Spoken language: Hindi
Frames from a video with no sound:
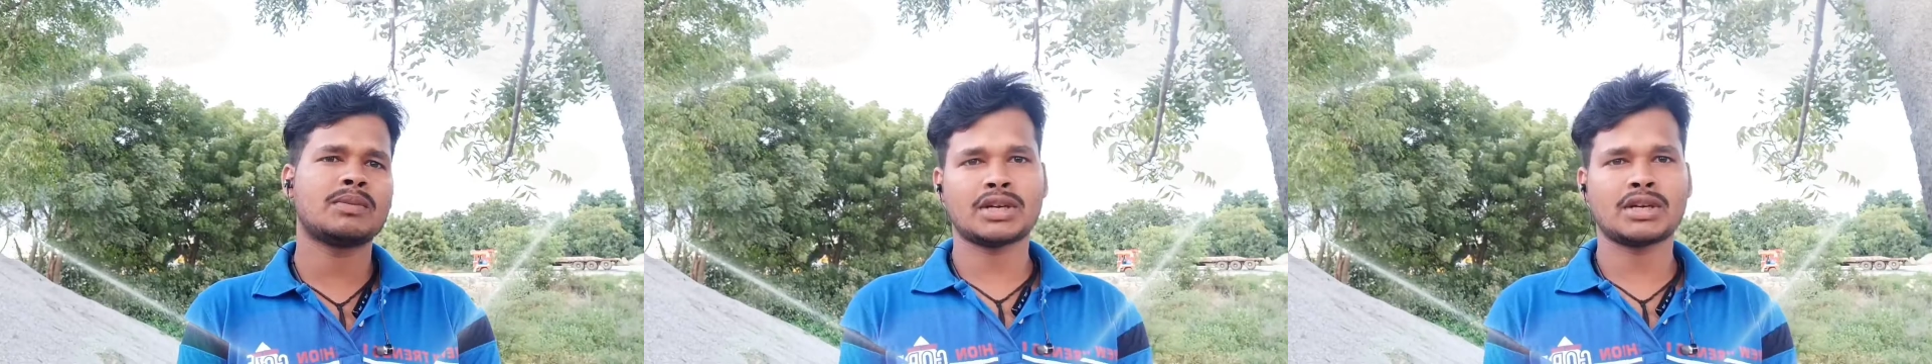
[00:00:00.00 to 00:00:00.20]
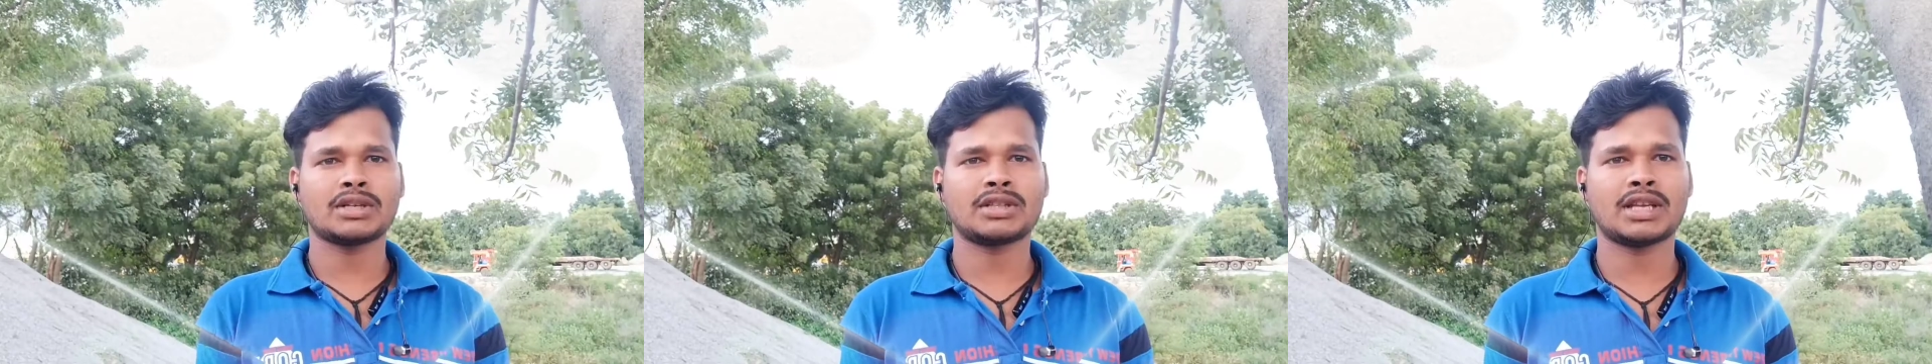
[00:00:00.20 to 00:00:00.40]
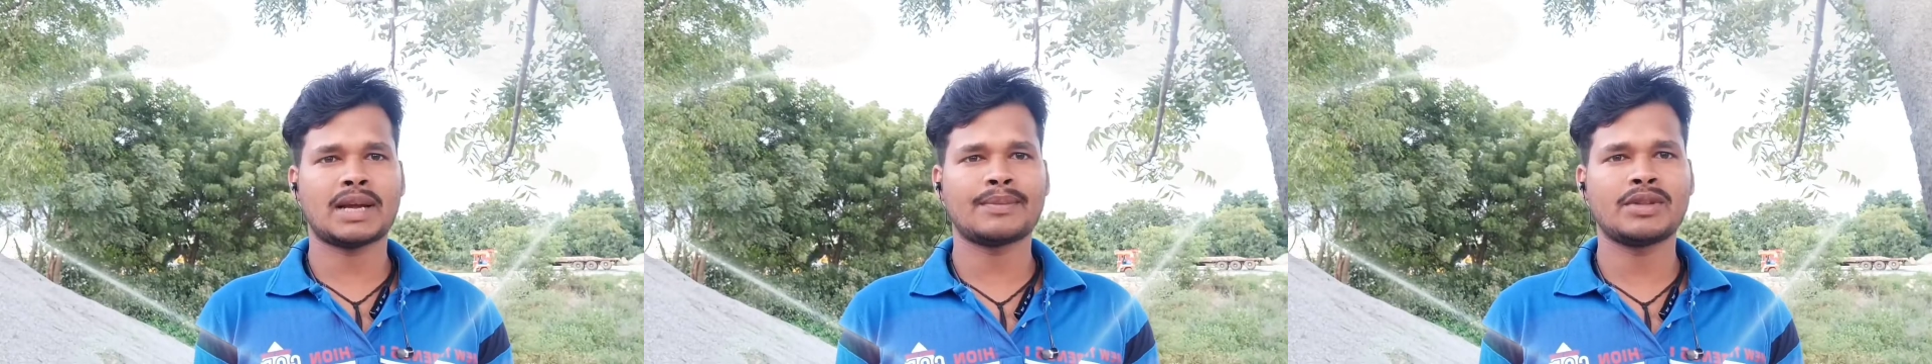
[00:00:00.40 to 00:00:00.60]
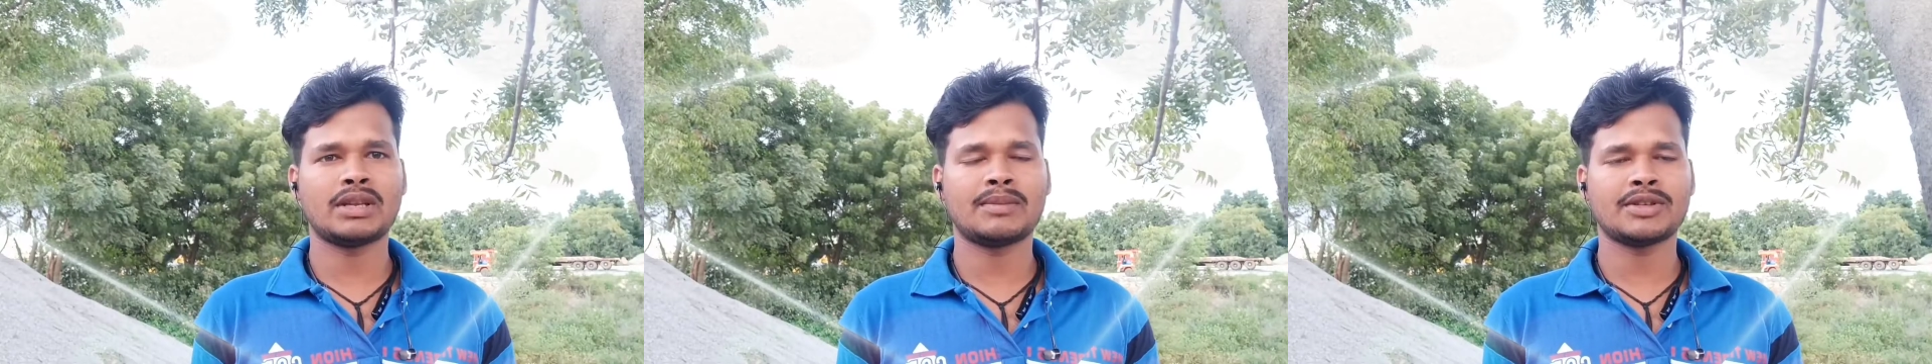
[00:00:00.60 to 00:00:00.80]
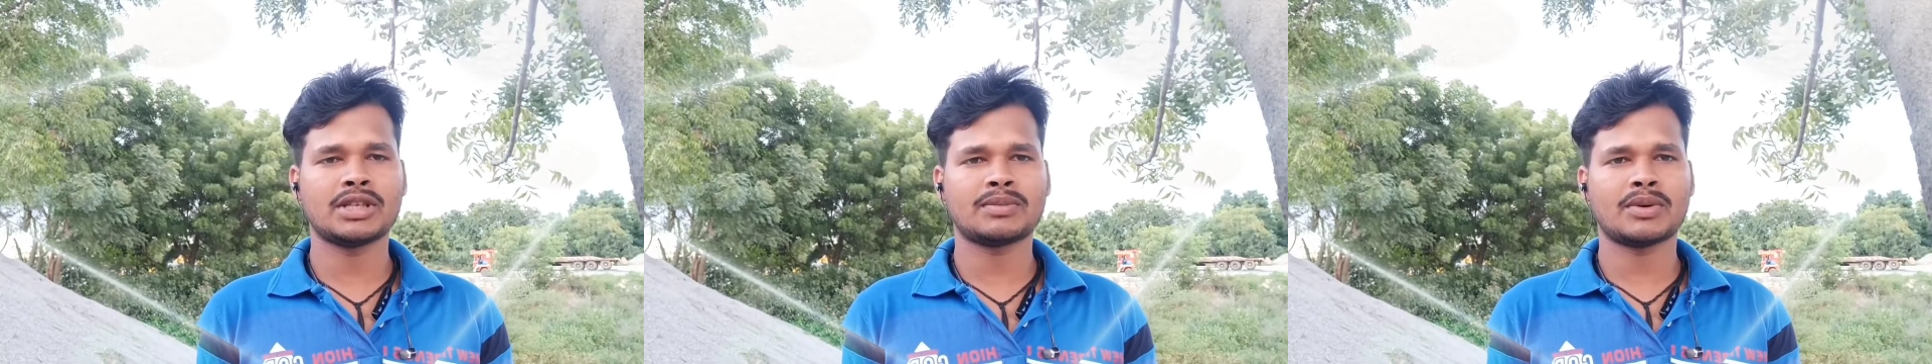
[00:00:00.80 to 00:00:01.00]
देखने वाला
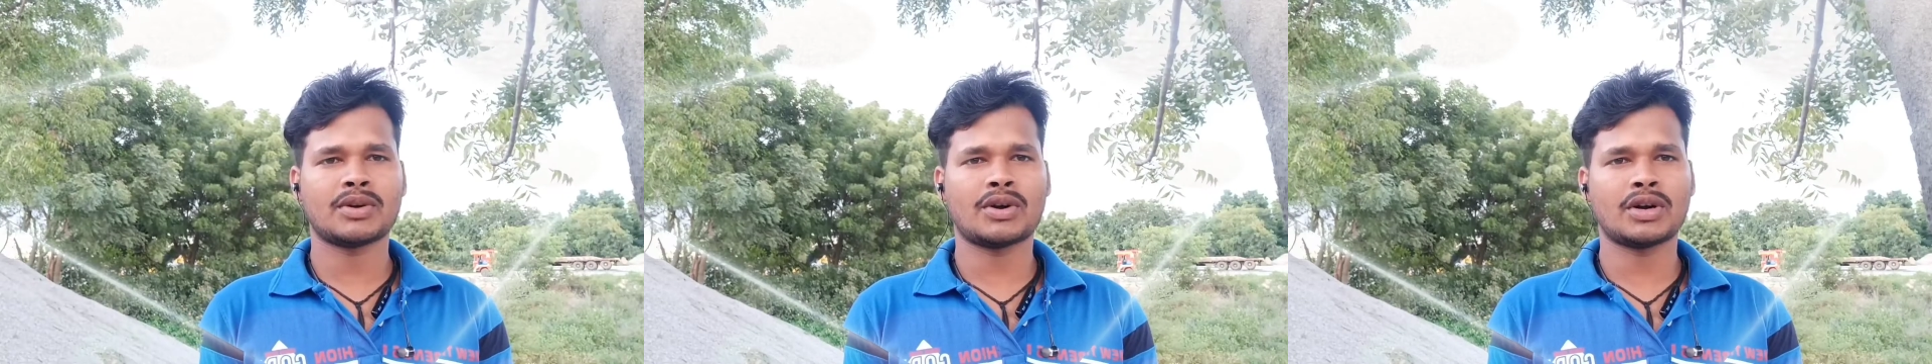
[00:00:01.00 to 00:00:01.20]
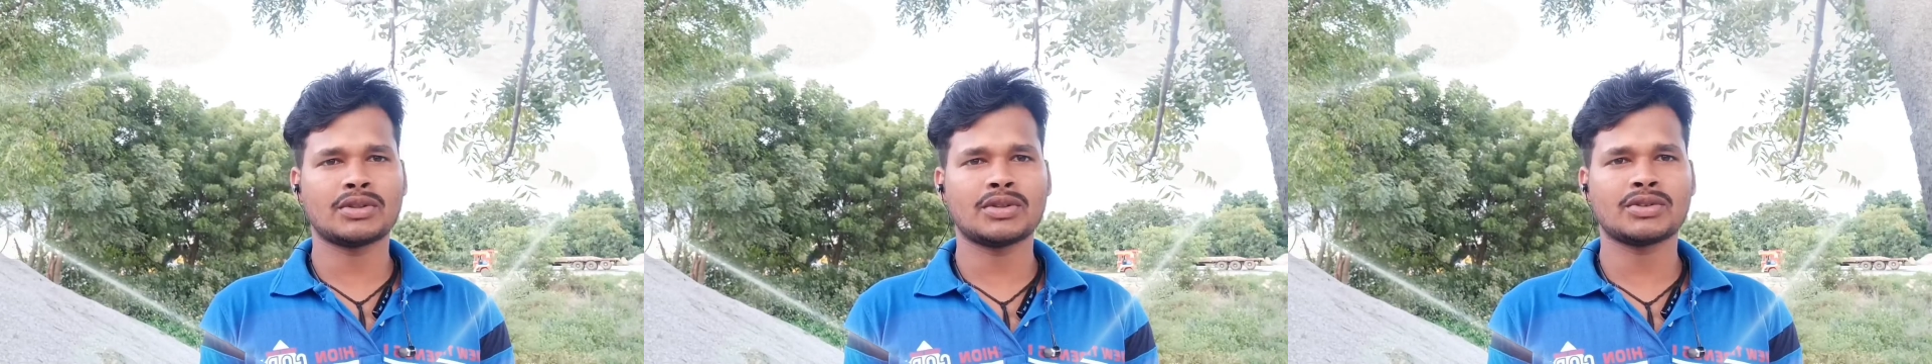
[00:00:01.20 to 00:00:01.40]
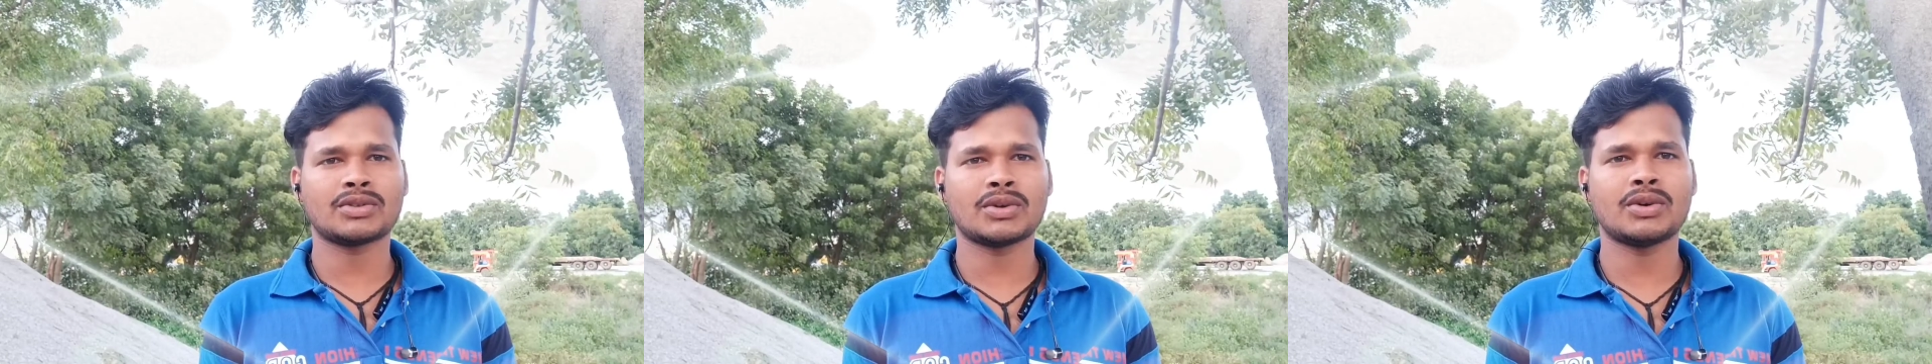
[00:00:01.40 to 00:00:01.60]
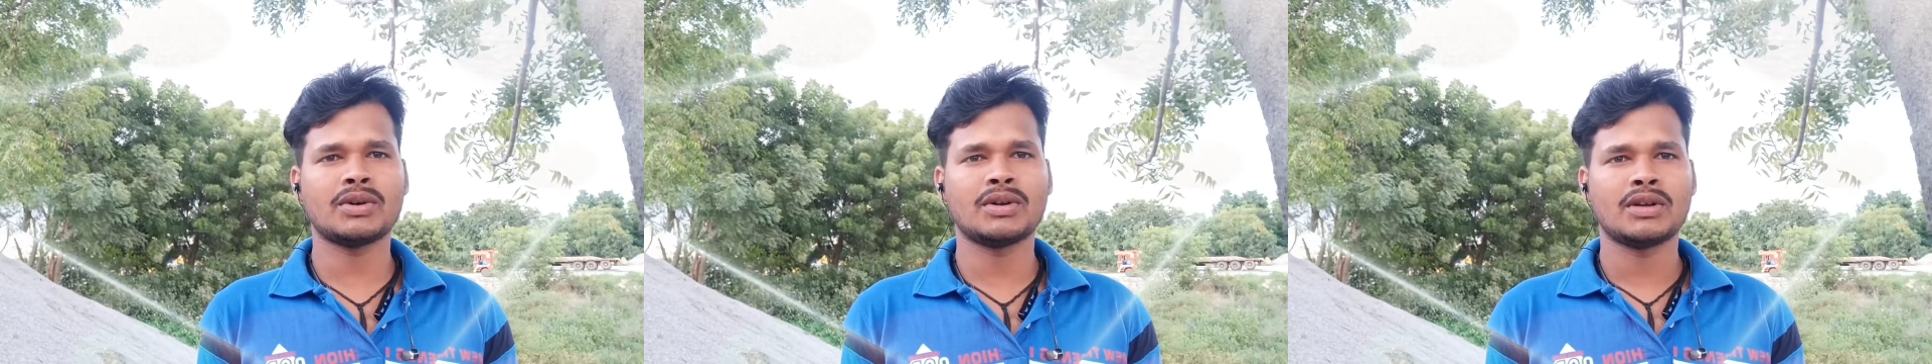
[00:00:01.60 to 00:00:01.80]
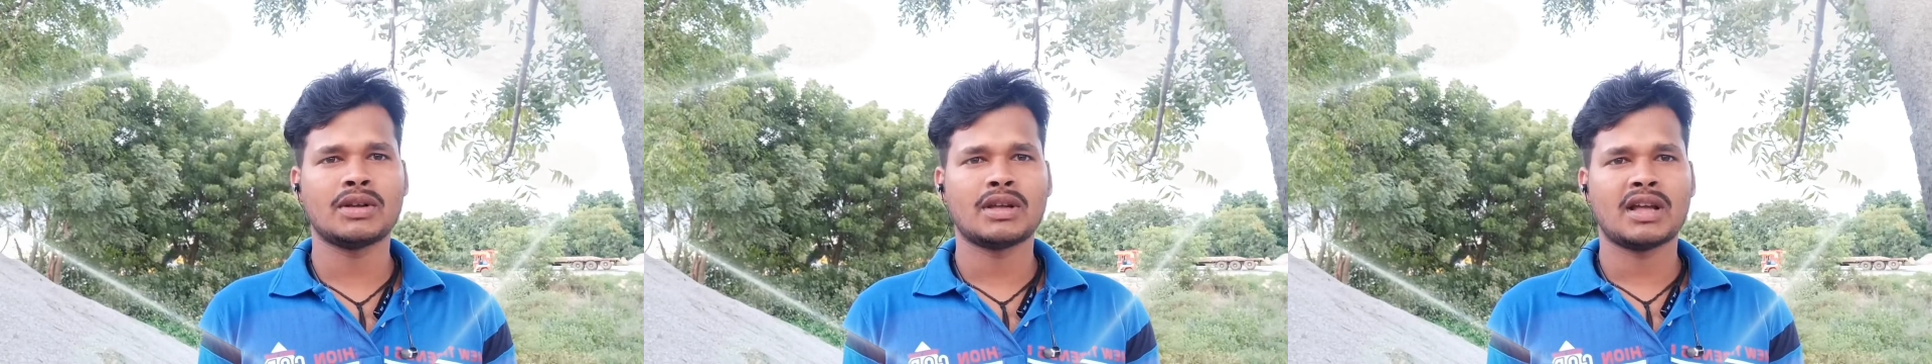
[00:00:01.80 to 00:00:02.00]
आप लोगों को मतलब
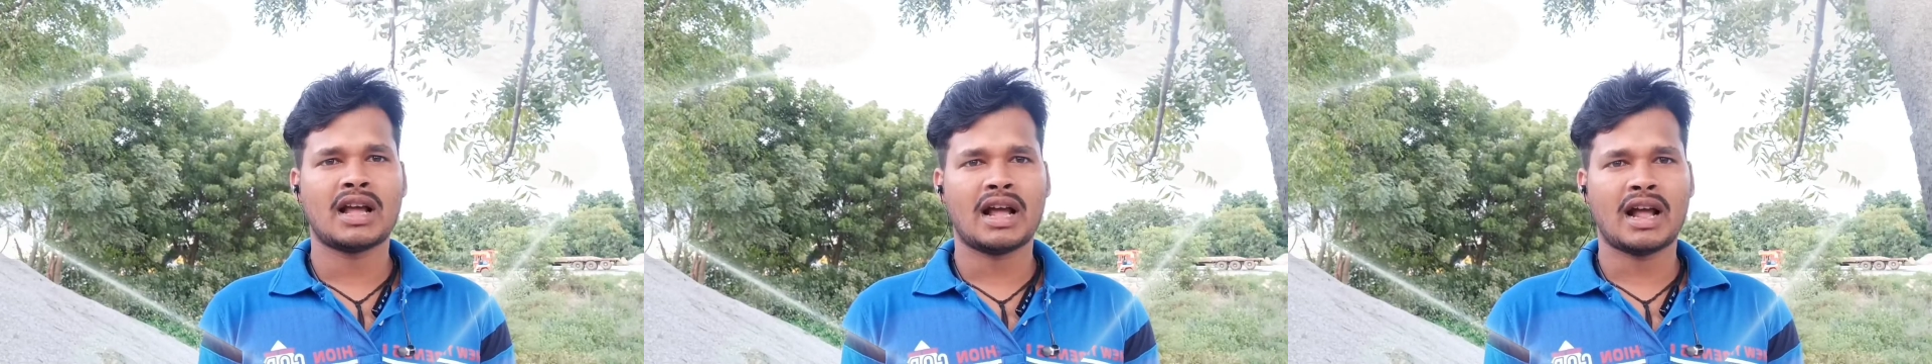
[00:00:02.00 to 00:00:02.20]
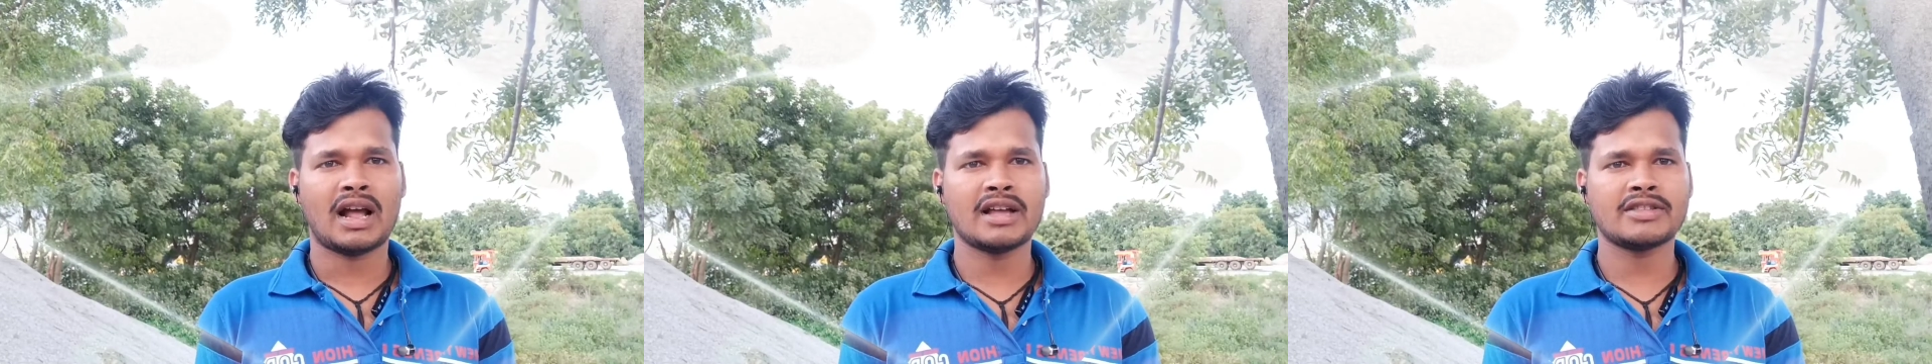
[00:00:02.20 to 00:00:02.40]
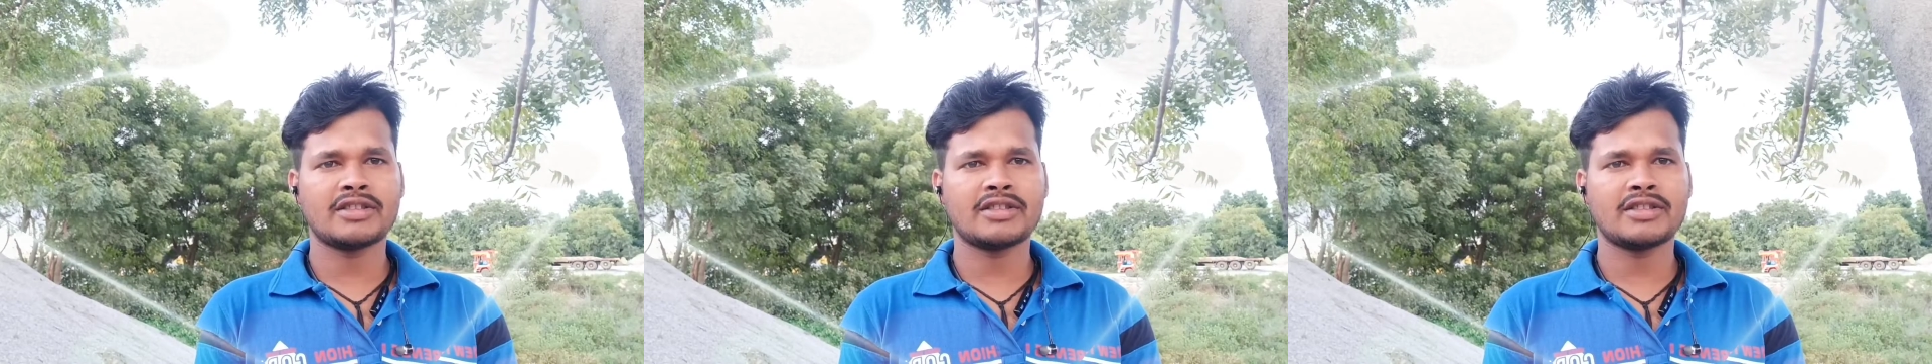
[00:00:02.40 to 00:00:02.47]
मिलेगा